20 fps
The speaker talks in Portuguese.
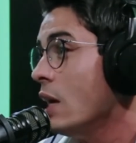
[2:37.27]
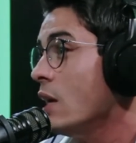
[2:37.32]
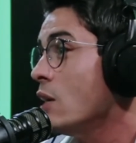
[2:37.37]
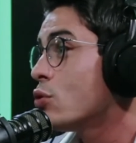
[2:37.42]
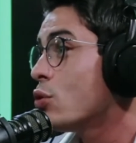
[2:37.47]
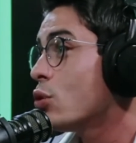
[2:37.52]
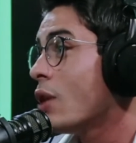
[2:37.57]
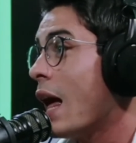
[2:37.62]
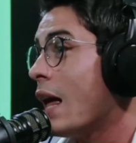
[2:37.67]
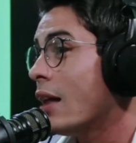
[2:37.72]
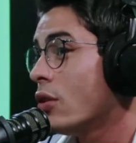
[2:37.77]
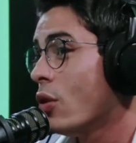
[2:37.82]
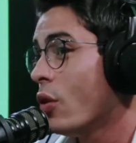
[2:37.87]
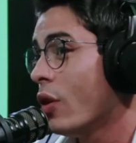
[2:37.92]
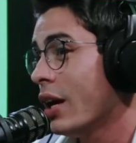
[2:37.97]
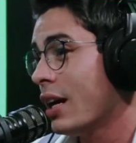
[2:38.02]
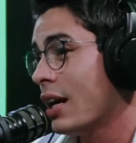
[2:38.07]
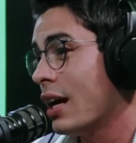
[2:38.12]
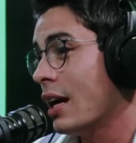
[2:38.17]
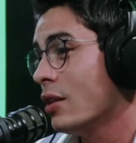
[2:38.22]
Estudar
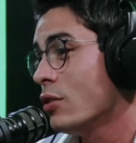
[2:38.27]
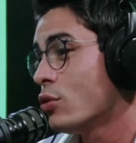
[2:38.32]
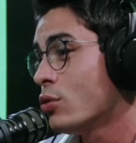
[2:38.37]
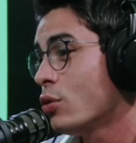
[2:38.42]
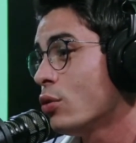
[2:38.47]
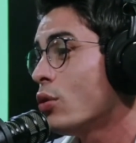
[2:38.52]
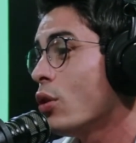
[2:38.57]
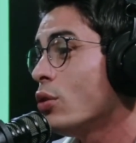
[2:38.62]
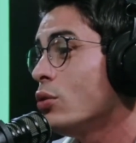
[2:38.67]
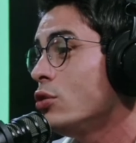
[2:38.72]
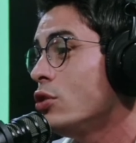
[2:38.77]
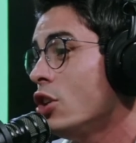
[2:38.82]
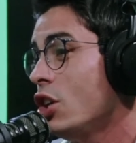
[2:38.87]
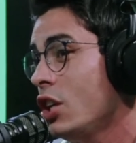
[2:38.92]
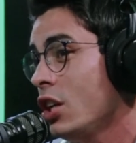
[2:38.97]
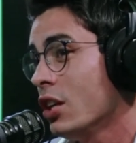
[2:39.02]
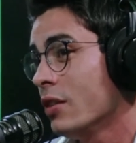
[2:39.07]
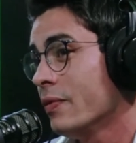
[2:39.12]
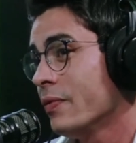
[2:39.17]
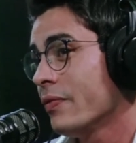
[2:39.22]
dói, cara. Eu estudo todo
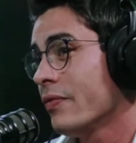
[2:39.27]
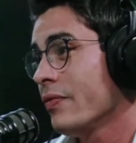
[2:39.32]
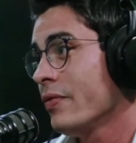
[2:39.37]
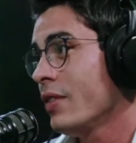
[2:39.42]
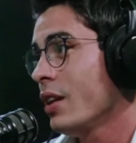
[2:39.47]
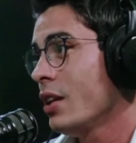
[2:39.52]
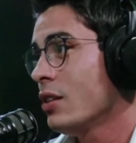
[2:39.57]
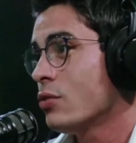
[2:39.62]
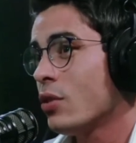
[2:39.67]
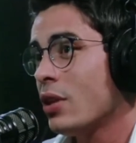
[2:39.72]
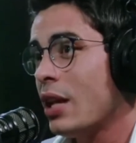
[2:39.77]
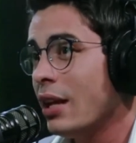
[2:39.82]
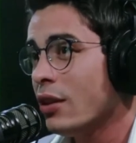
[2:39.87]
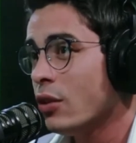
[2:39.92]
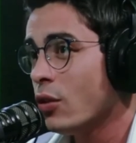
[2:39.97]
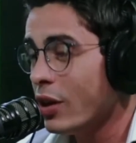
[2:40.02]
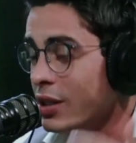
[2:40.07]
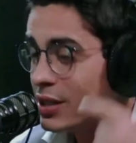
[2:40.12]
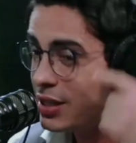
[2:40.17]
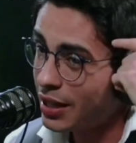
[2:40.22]
dia. Estudar
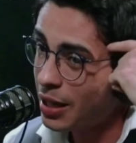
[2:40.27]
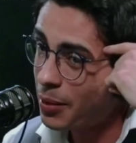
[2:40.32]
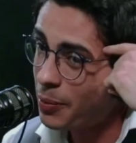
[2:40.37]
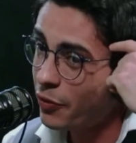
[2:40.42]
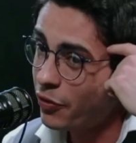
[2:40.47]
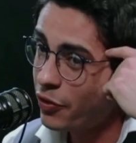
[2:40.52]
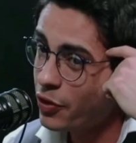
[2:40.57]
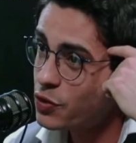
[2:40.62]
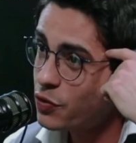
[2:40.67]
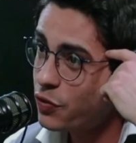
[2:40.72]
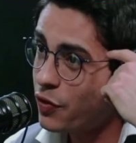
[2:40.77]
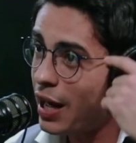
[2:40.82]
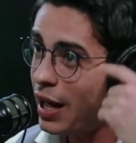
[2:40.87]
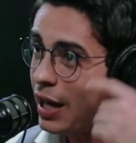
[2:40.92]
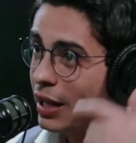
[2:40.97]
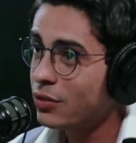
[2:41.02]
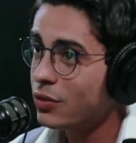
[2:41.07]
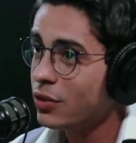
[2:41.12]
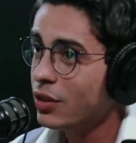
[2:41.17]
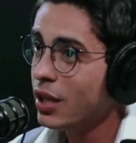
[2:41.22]
dói, você queima
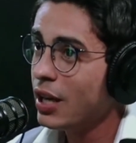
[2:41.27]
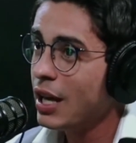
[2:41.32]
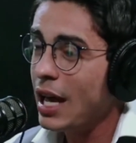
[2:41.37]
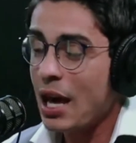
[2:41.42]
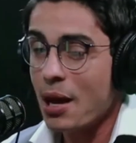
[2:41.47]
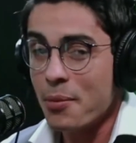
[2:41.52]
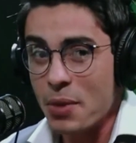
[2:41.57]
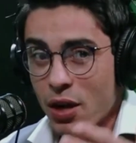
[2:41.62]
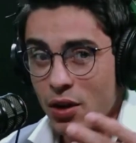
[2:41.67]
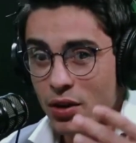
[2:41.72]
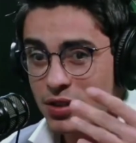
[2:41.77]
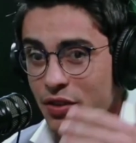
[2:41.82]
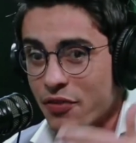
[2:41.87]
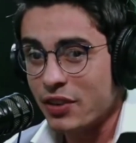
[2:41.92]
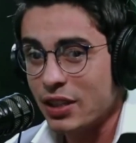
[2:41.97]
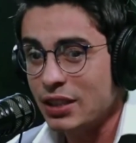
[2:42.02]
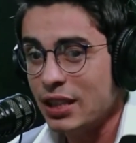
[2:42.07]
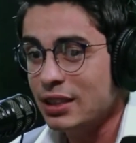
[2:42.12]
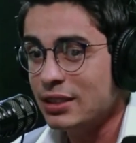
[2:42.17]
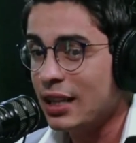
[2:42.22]
fosfato. É melhor você
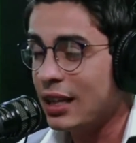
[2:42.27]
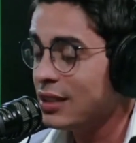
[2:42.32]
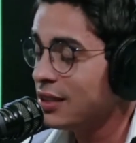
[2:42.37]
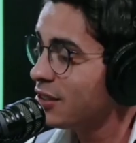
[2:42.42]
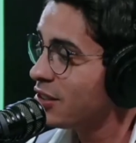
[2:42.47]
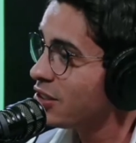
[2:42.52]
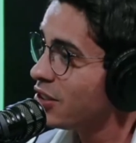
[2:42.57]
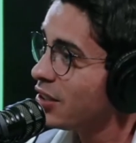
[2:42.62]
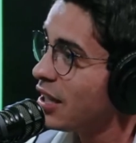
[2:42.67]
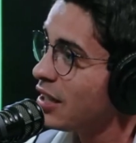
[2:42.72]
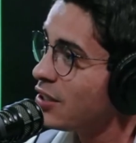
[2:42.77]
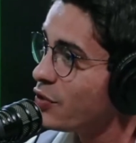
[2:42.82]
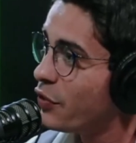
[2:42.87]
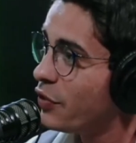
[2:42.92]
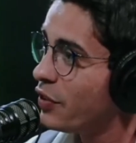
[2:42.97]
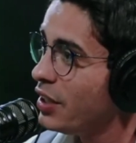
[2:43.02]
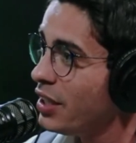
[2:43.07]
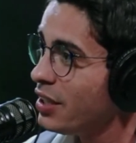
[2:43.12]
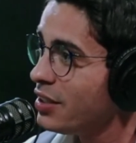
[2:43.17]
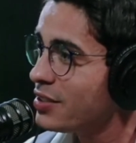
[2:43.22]
ficar deitado assistindo
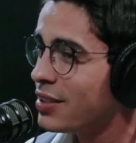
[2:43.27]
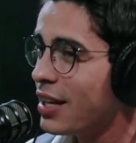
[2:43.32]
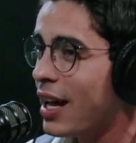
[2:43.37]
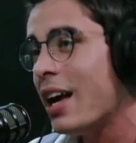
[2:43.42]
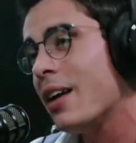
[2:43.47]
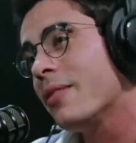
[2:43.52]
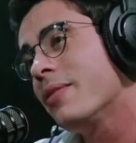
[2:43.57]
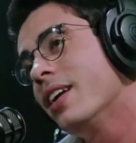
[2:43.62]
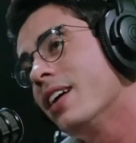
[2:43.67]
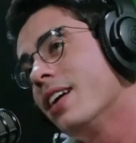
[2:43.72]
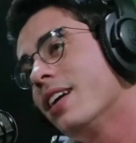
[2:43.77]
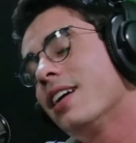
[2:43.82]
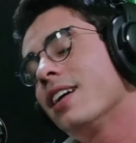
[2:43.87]
Netflix, sabe?